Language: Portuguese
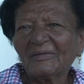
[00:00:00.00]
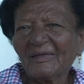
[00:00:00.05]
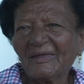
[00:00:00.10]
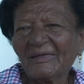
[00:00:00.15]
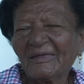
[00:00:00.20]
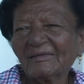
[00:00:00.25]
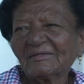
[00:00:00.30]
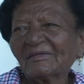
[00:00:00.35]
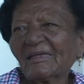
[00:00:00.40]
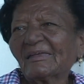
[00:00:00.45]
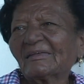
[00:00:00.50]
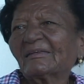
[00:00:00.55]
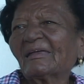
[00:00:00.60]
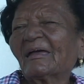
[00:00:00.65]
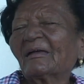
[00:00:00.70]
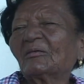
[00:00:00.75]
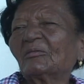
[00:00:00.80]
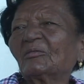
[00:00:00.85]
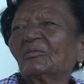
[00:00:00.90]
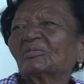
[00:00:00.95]
É isso aí,
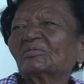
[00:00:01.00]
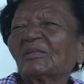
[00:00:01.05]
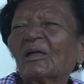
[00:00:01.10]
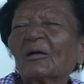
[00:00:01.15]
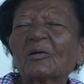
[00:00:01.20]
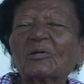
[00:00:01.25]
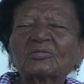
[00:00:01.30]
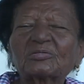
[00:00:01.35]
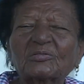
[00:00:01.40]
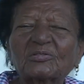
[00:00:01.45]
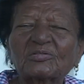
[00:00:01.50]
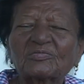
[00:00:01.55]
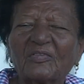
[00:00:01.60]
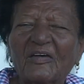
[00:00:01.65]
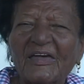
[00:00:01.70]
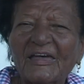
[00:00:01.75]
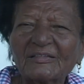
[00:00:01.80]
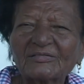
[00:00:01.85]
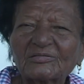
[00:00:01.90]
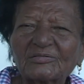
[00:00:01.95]
E tem outros
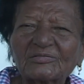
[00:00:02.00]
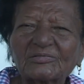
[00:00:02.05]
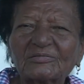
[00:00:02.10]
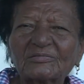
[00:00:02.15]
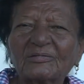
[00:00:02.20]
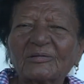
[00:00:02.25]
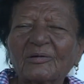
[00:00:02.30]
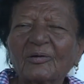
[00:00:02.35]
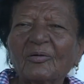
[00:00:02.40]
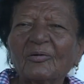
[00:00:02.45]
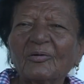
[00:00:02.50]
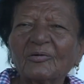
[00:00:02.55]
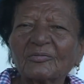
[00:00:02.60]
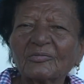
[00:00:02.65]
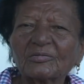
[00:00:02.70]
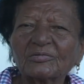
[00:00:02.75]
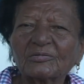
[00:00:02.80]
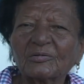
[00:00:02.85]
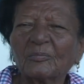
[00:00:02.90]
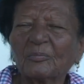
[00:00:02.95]
versos
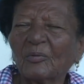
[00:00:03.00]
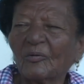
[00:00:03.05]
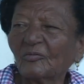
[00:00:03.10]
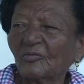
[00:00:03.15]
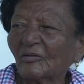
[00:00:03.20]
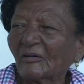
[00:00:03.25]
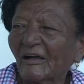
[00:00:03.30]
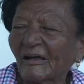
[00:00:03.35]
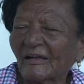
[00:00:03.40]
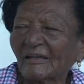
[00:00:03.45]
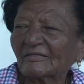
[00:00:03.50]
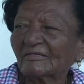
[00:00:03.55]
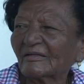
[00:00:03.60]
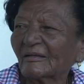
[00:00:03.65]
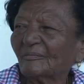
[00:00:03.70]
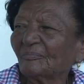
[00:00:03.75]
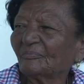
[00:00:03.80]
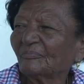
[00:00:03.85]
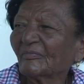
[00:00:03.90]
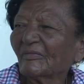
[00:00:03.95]
longos que o povo canta.